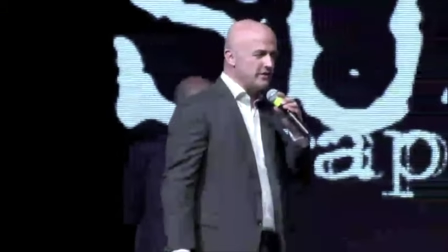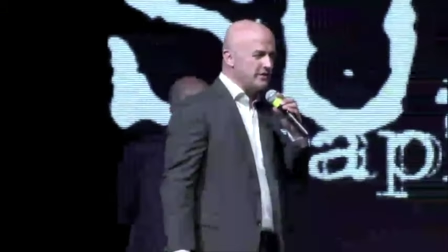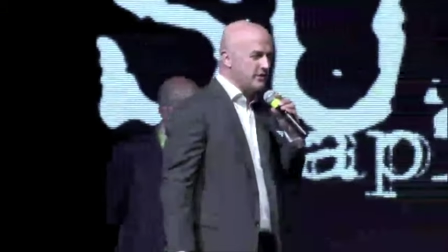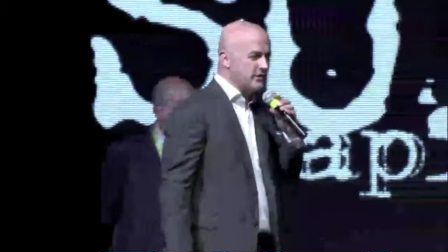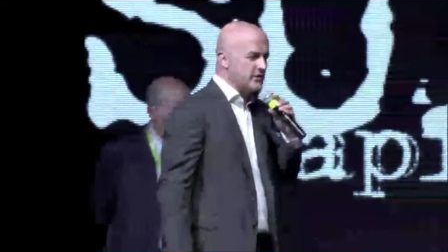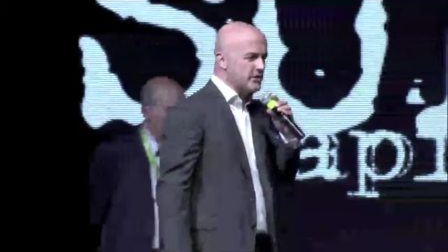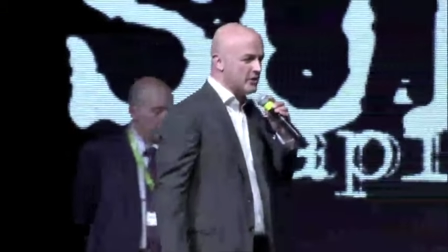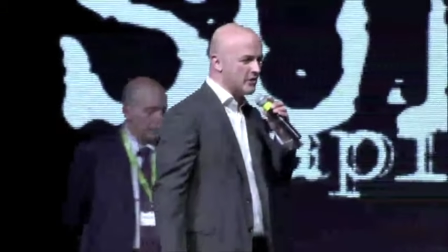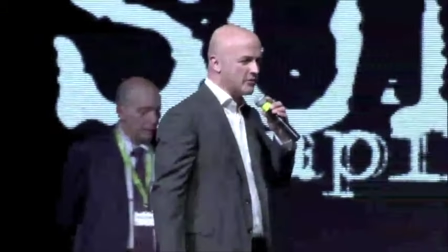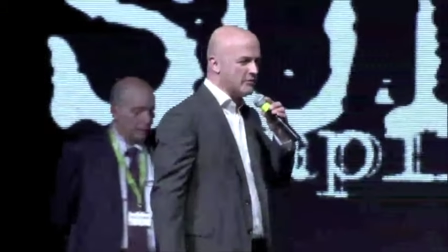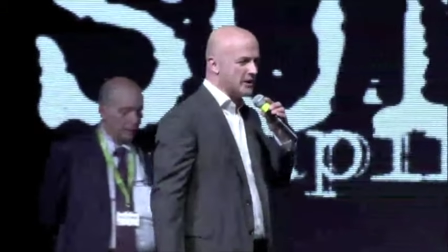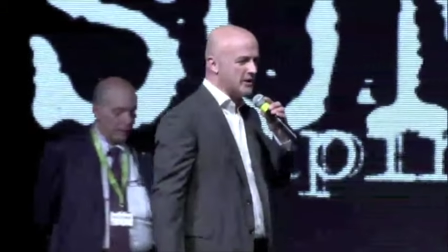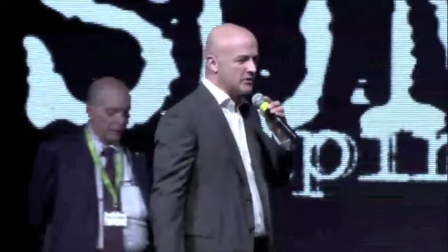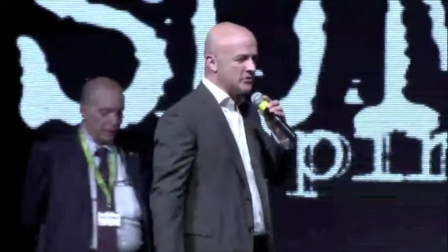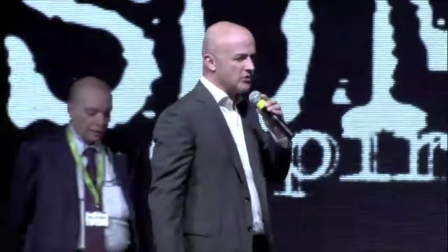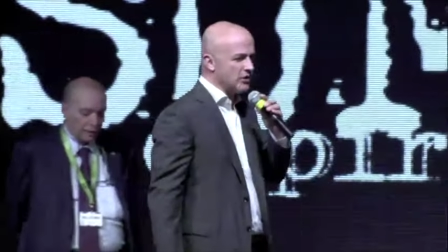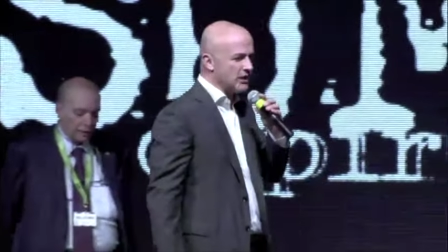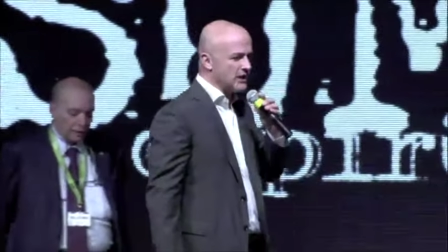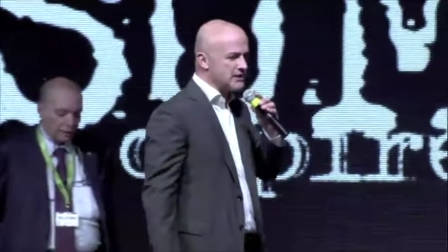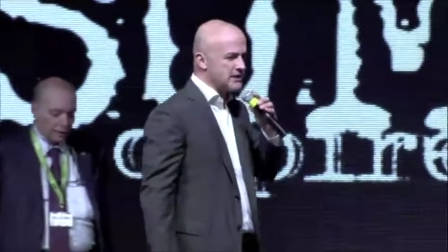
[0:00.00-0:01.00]
di
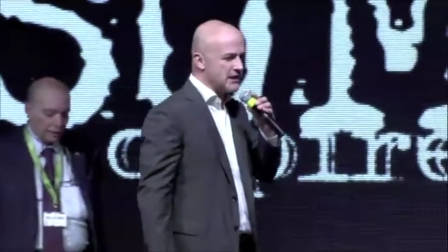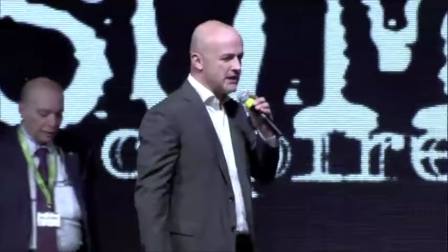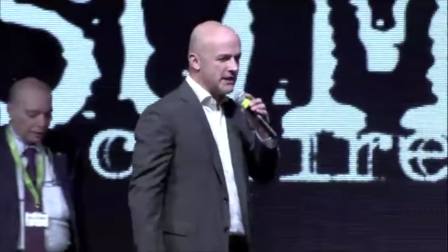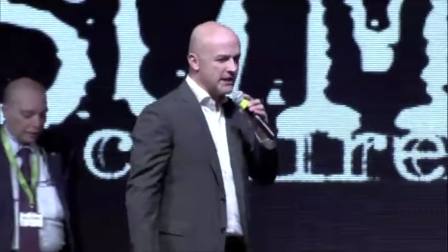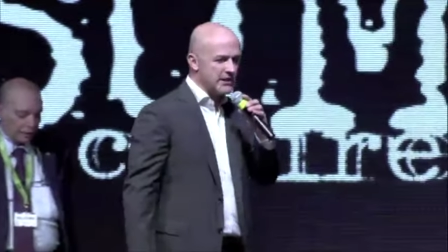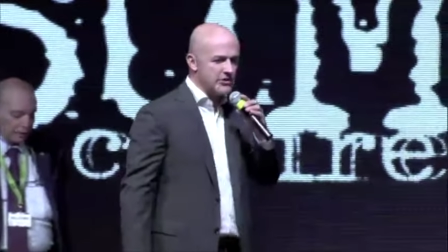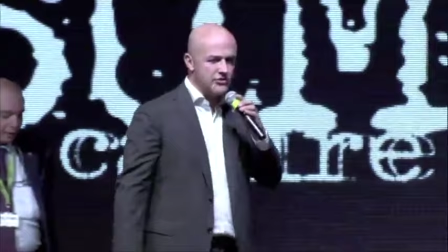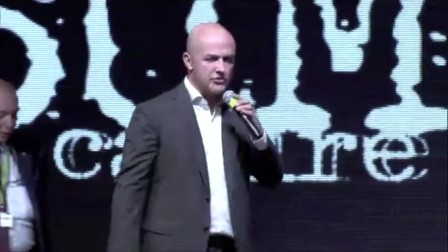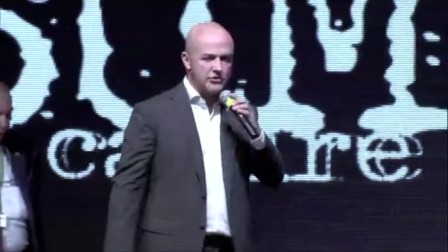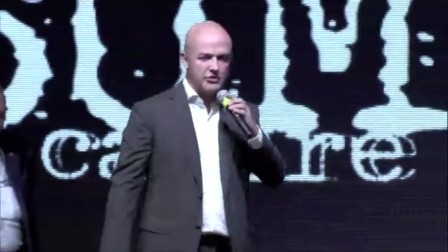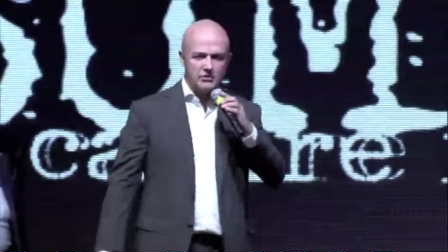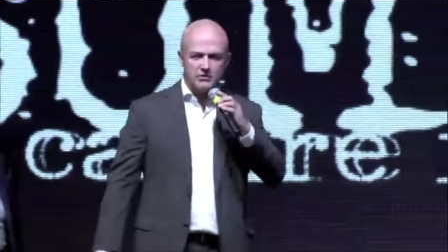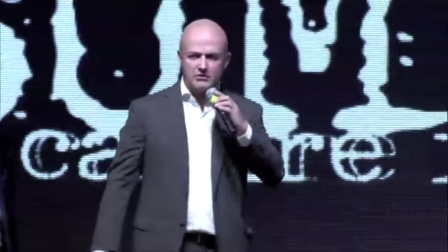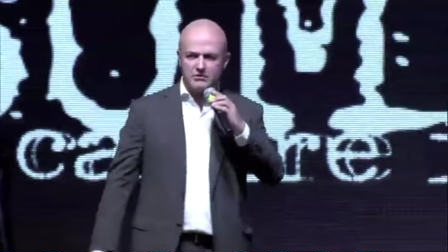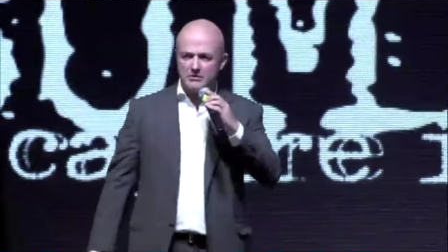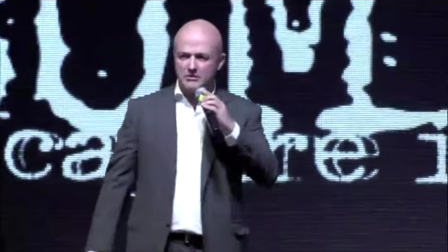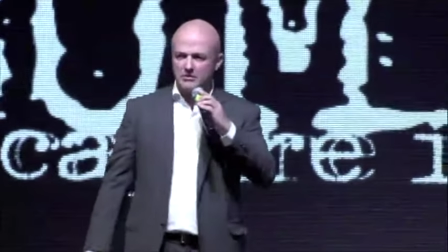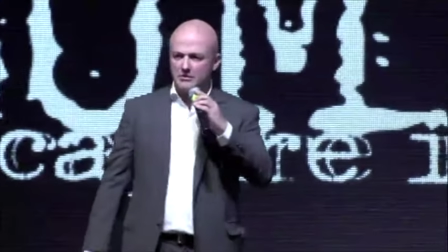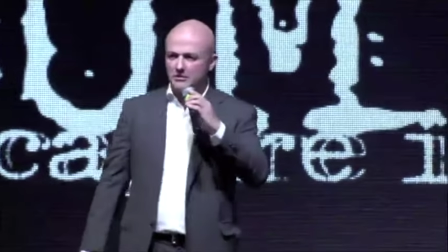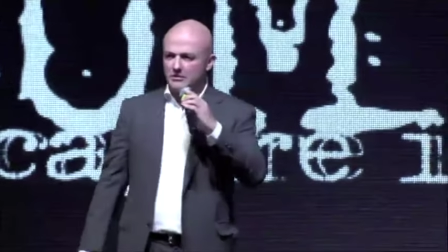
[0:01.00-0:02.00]
Gianroberto Casaleggio
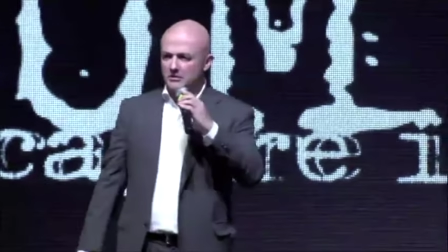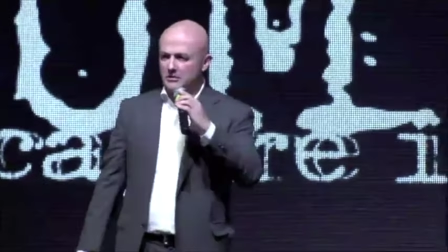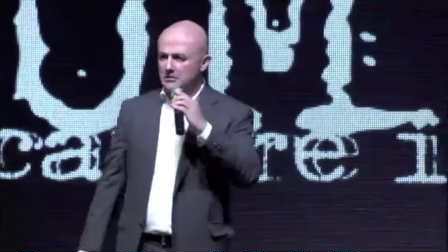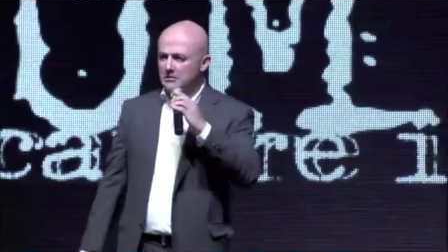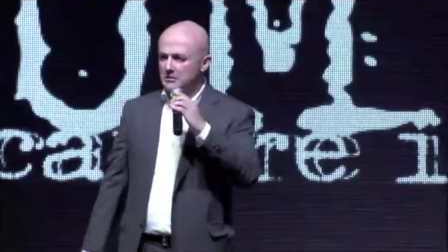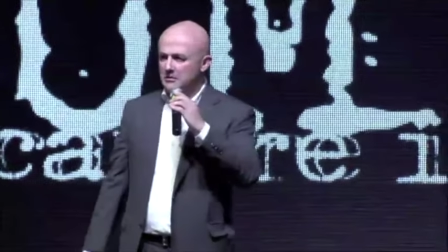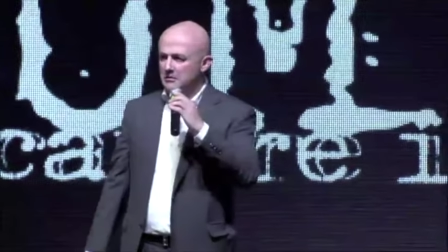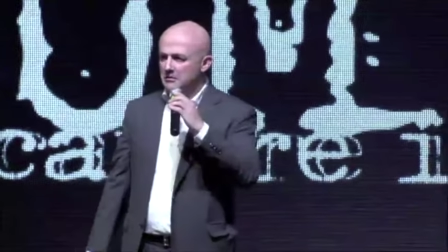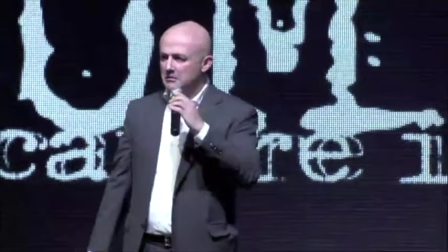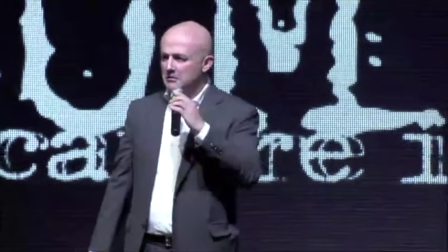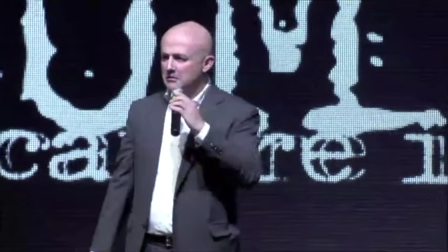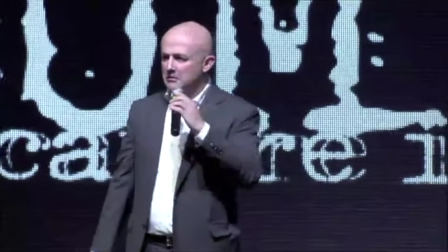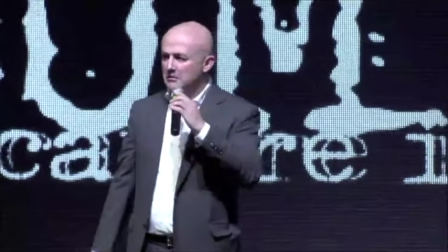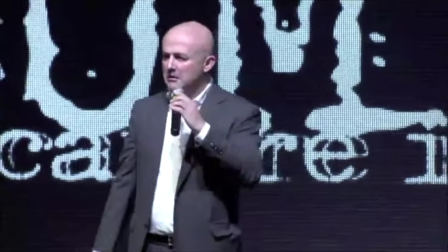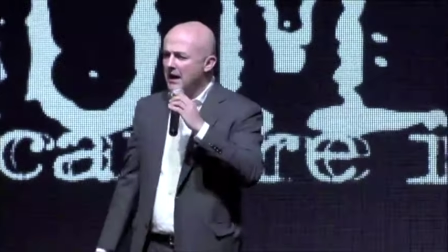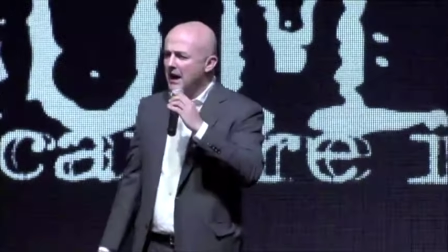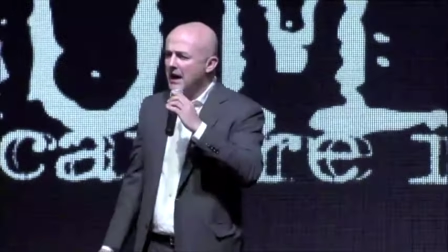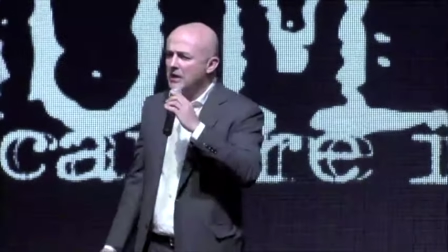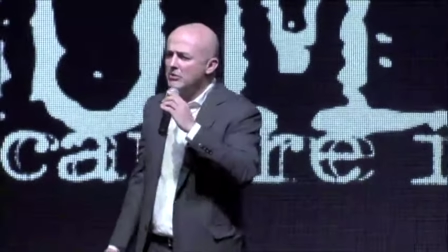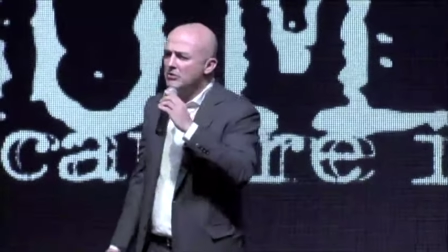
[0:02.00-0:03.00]

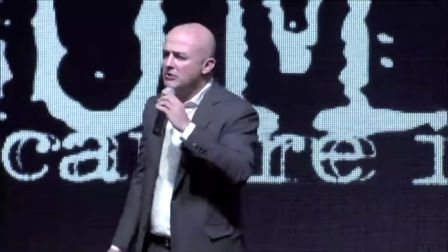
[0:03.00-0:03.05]
e non